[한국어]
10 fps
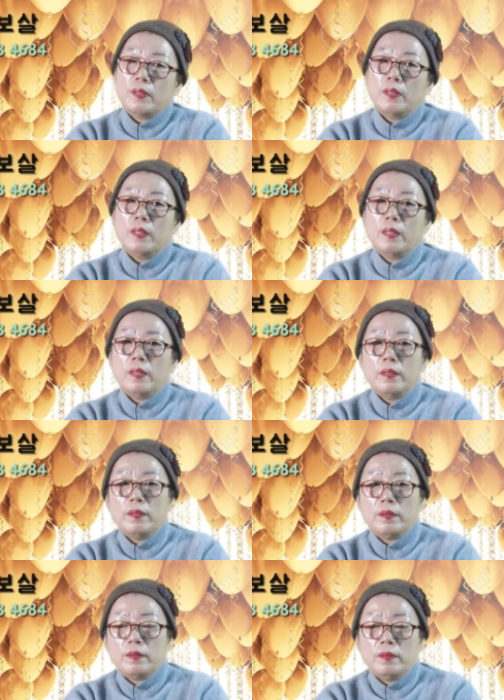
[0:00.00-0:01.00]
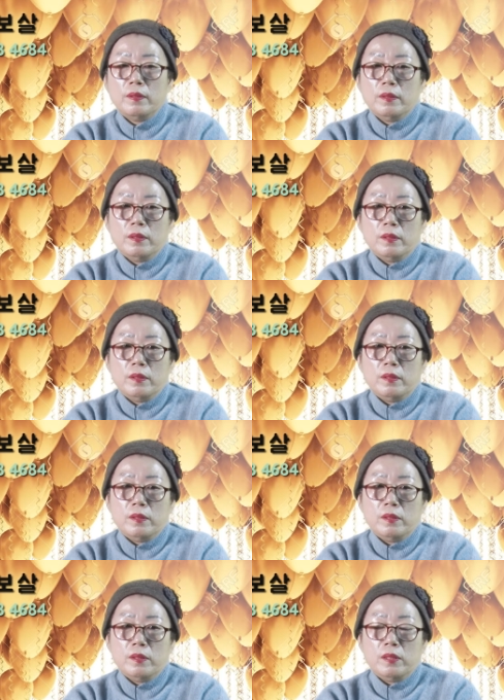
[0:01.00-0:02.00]
예.
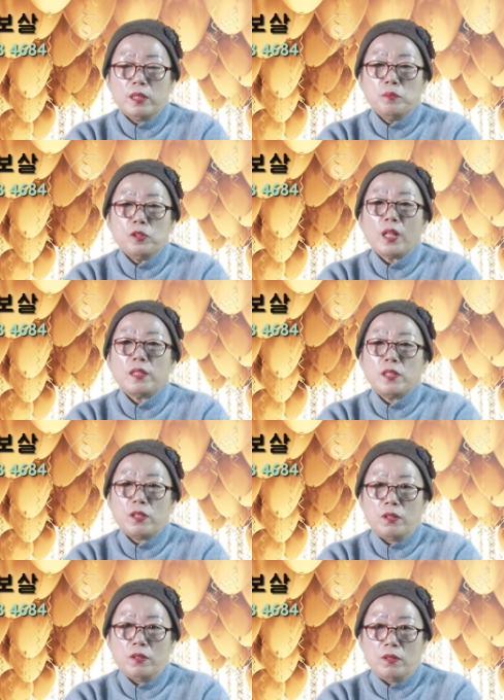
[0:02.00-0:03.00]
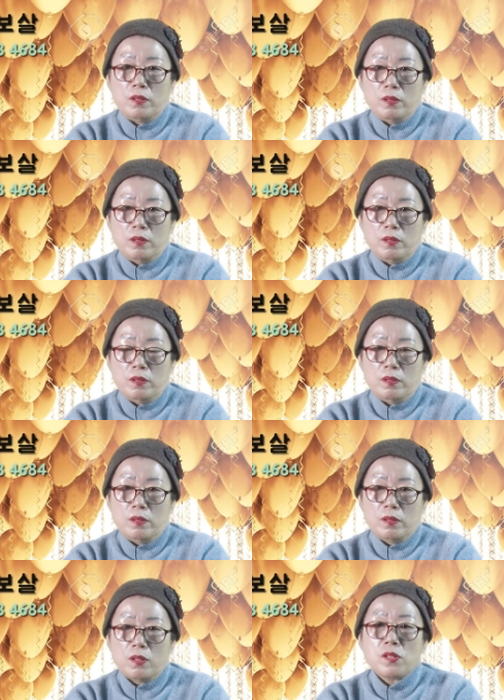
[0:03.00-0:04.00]
예 지금도 다니셔요. 어,
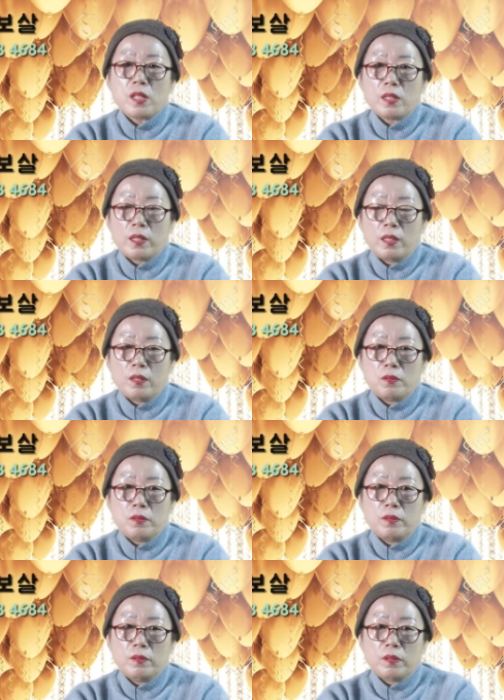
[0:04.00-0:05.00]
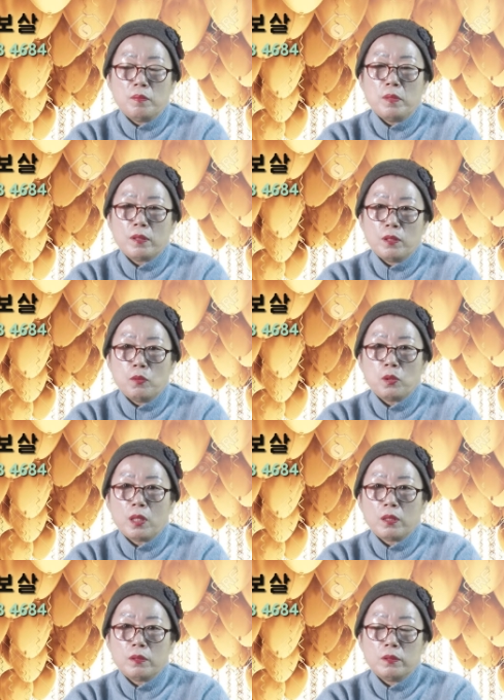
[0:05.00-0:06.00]
전사장이라고. 금방 내
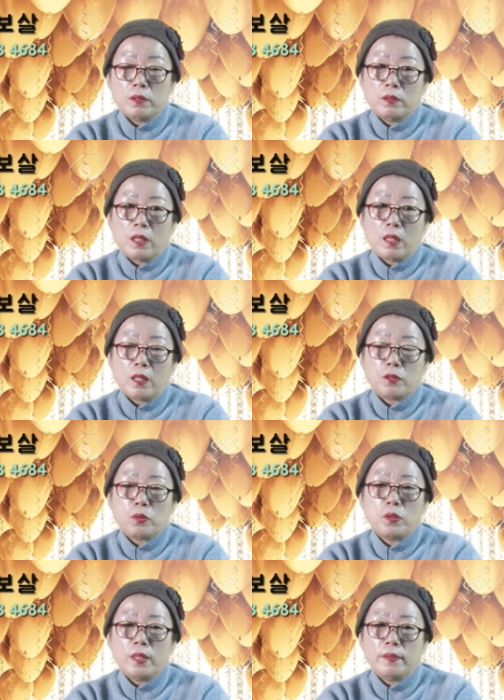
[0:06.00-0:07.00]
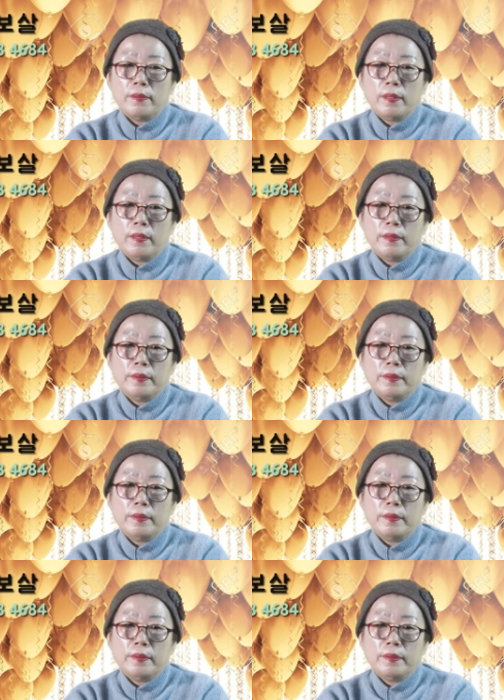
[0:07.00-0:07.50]
오다가 이제 아까도 통화했는데